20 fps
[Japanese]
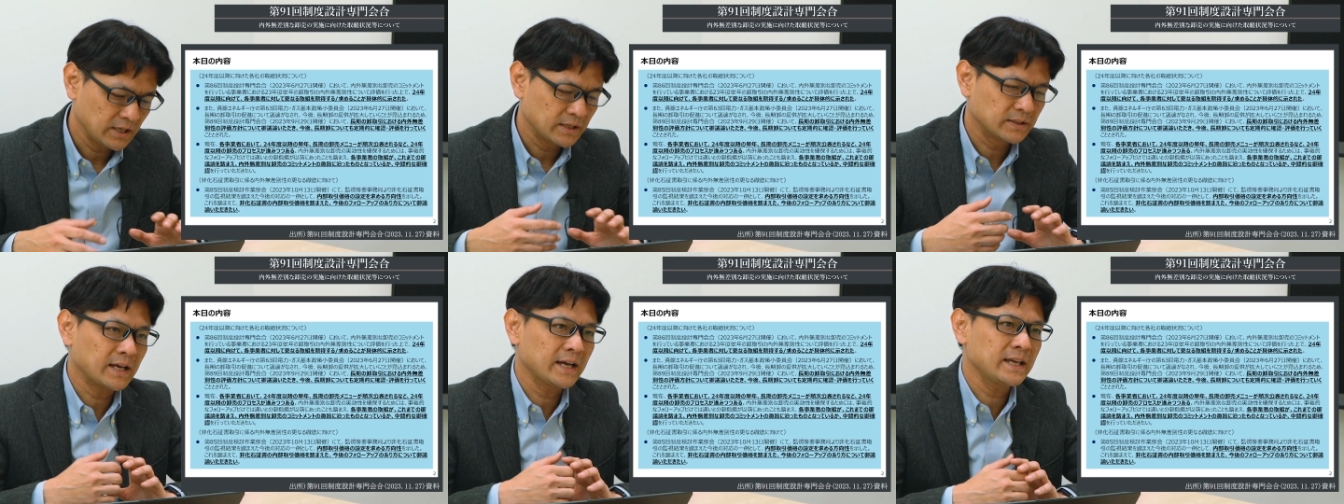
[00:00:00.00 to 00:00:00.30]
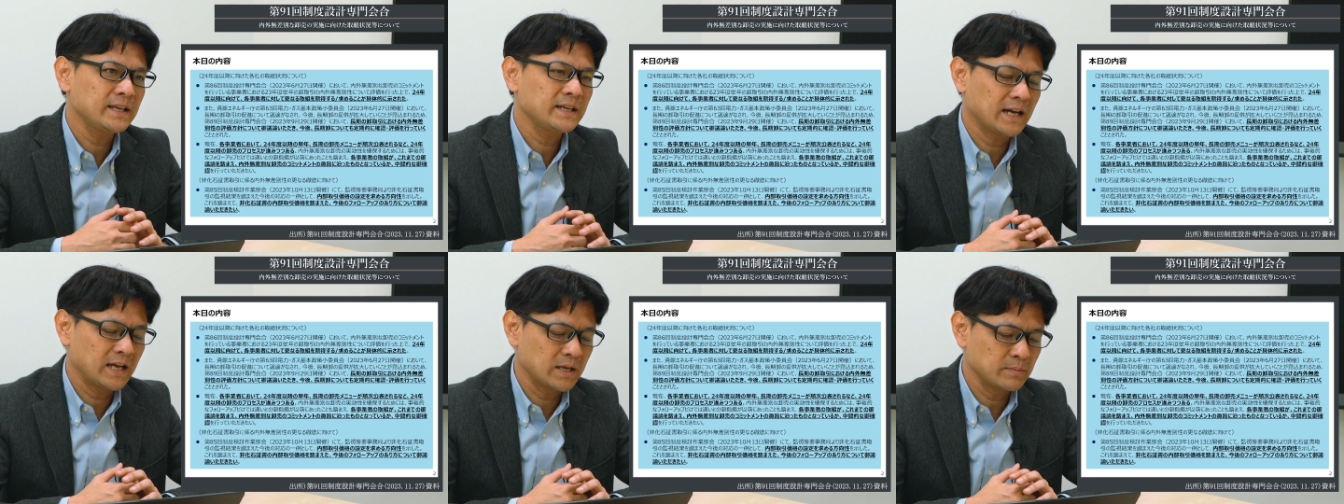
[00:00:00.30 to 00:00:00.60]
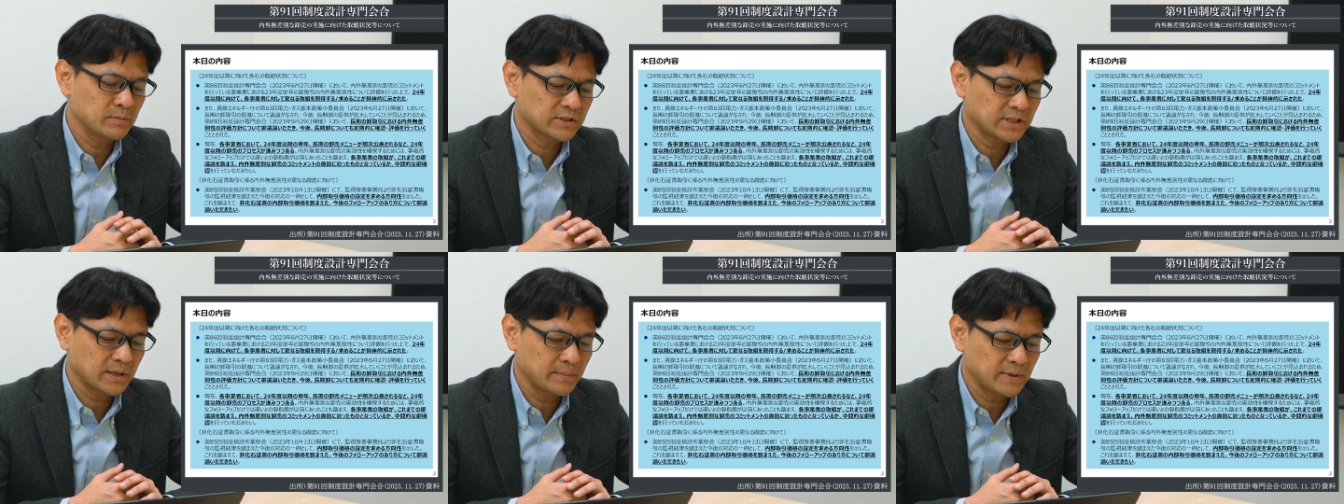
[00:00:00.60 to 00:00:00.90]
内外
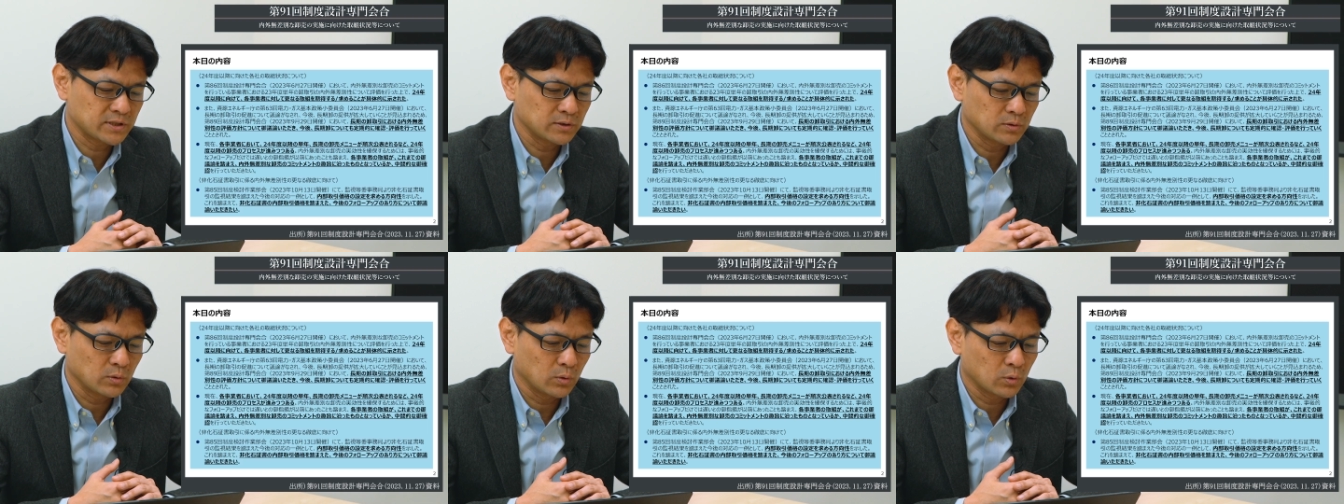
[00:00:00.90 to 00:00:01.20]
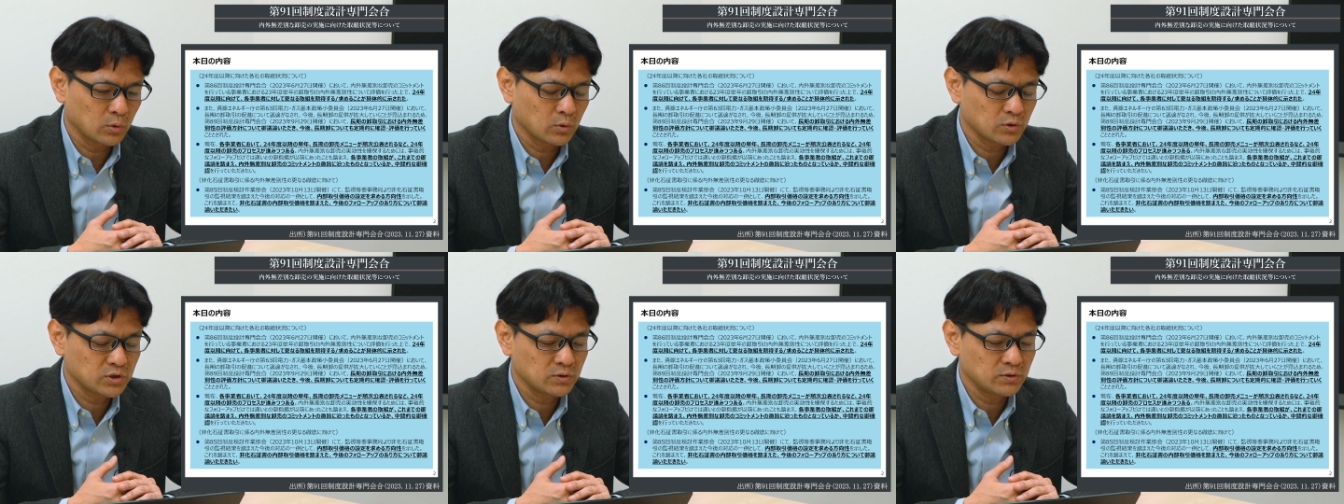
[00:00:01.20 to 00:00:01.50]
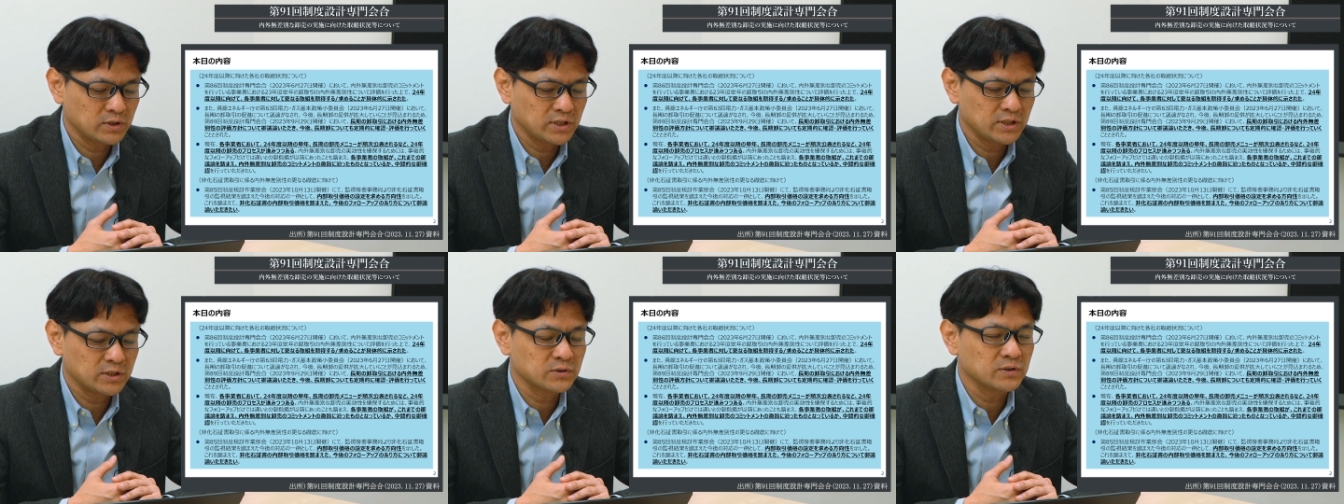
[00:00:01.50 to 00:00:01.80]
無差別の卸
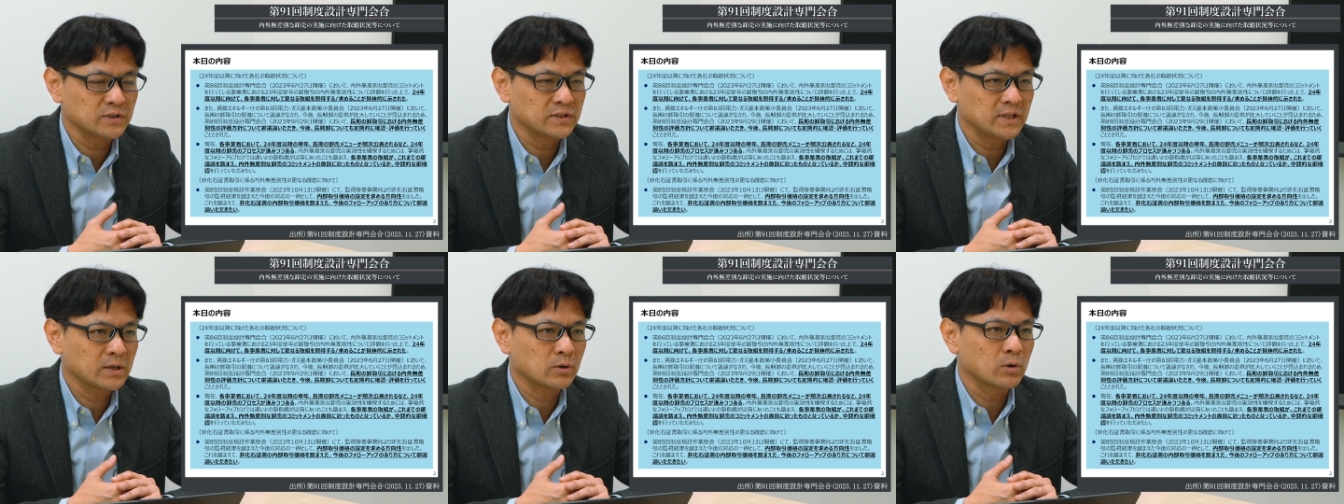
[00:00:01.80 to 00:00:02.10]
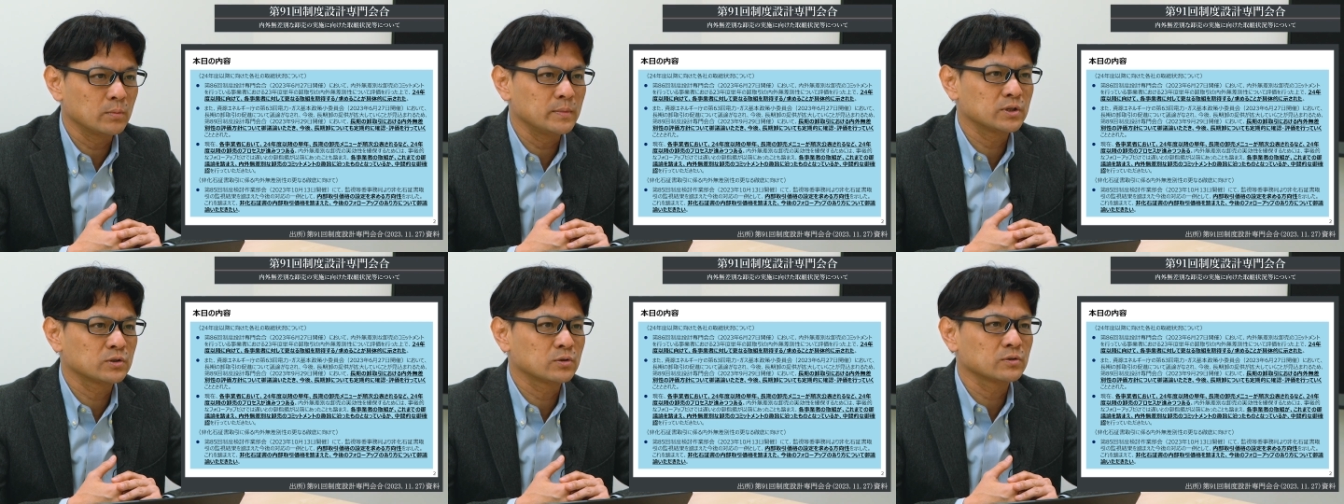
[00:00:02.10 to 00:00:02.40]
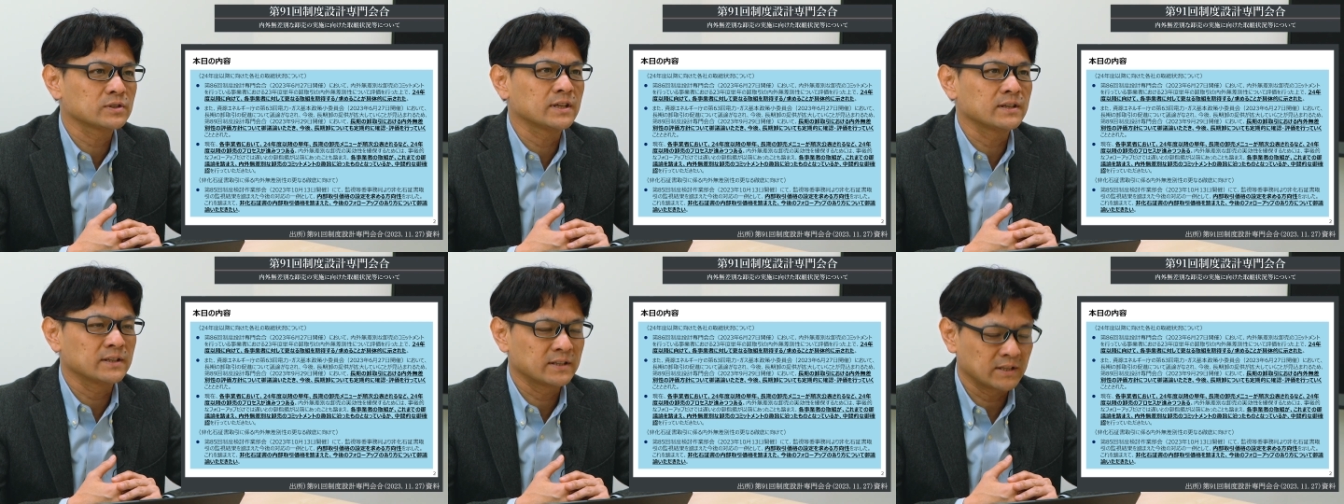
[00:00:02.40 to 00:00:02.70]
売についてコミット
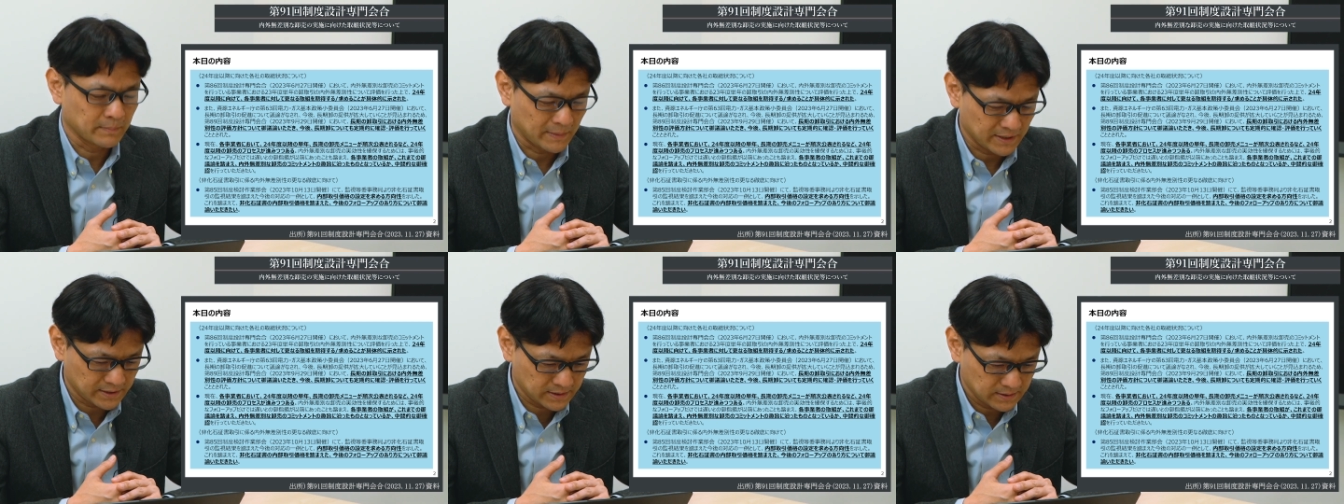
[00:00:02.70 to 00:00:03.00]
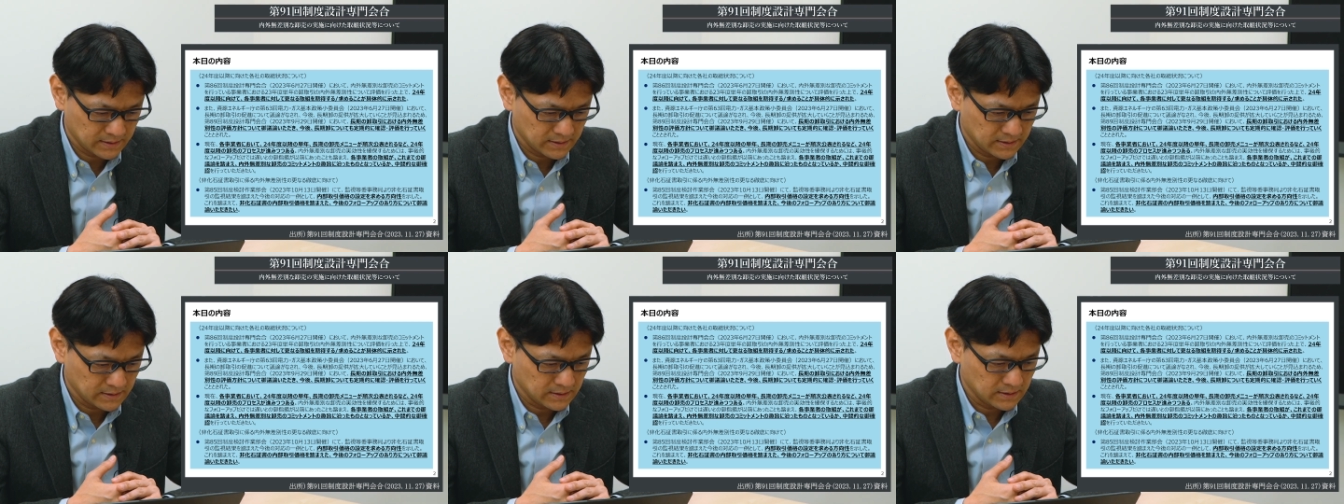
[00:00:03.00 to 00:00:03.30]
されています。